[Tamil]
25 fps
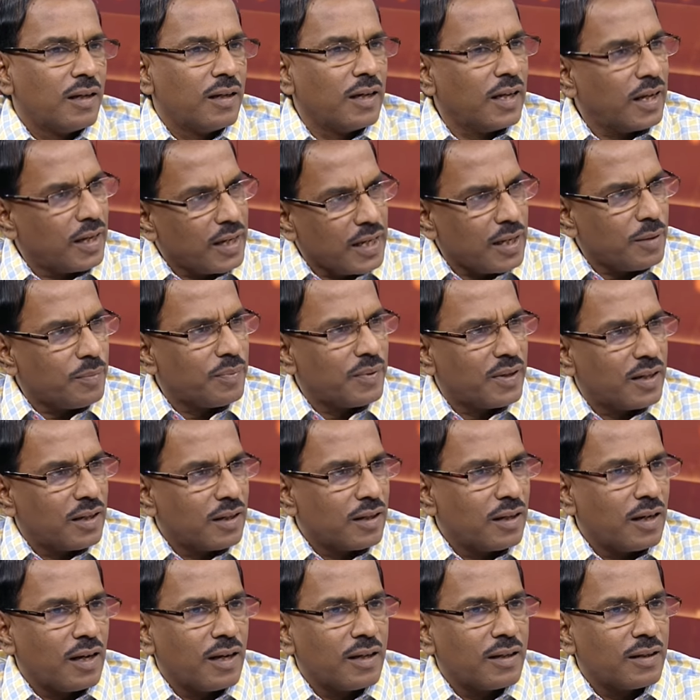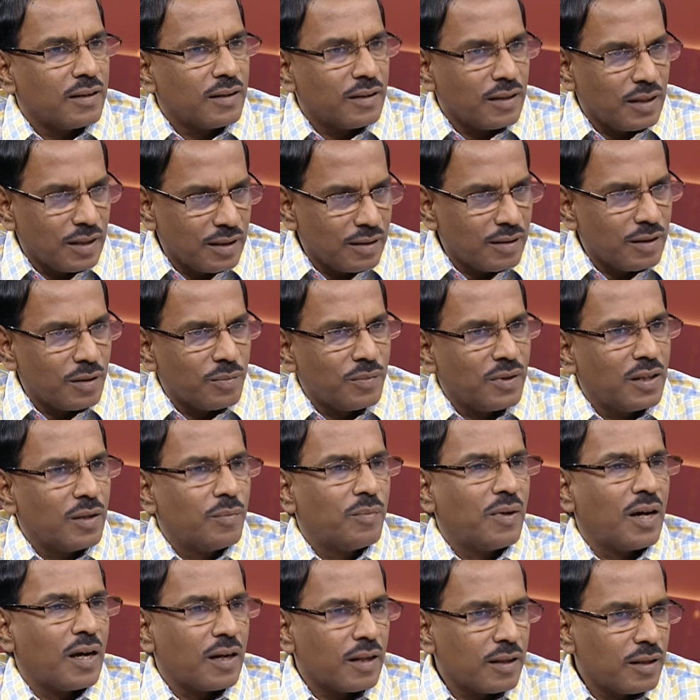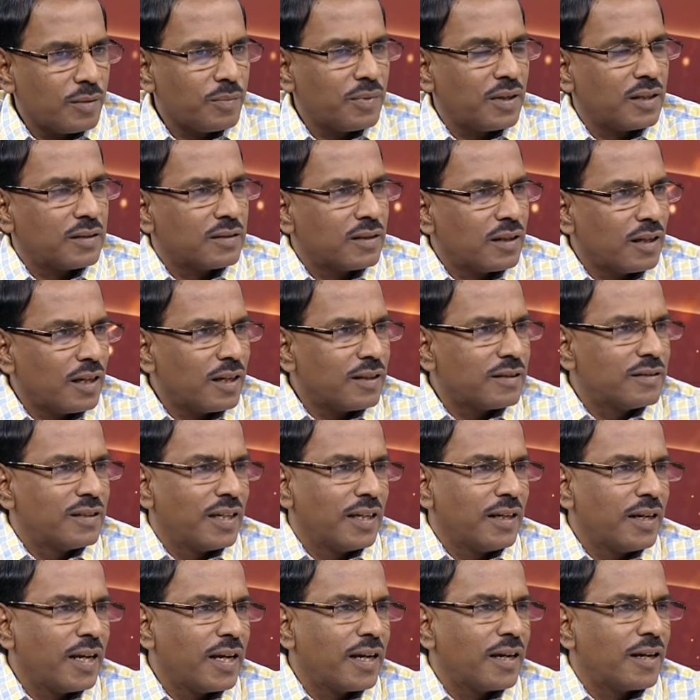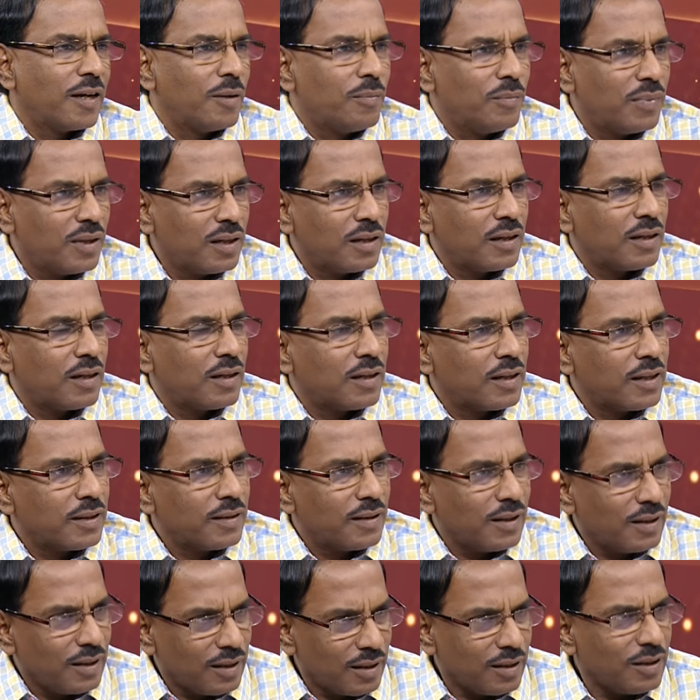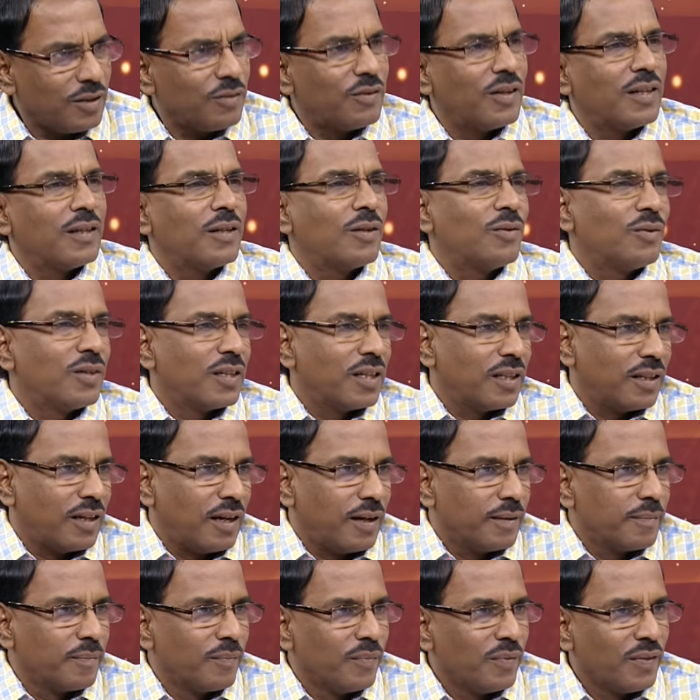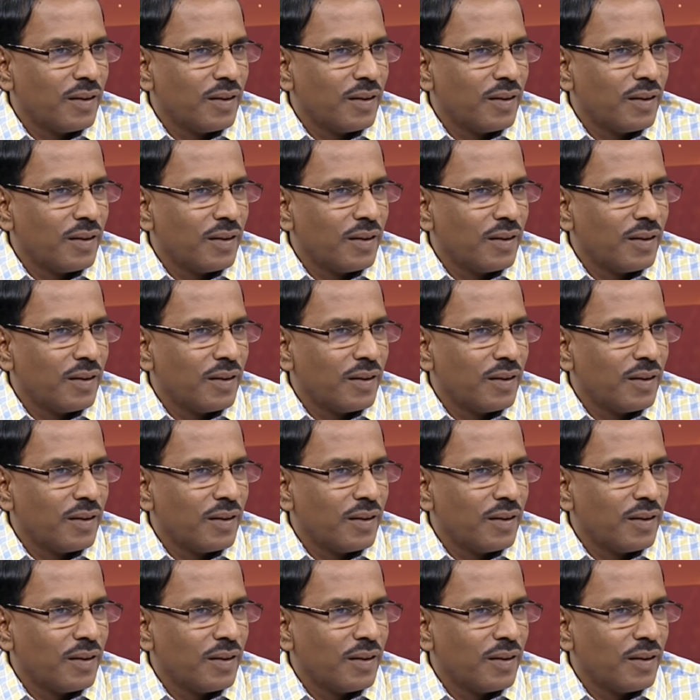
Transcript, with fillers: நிறைய பேர் இருக்கிறாங்க திருமதி பாரதி பாஸ்கரே சென்னை கம்பன் கழகத்திலிருந்து வந்தவங்க தான்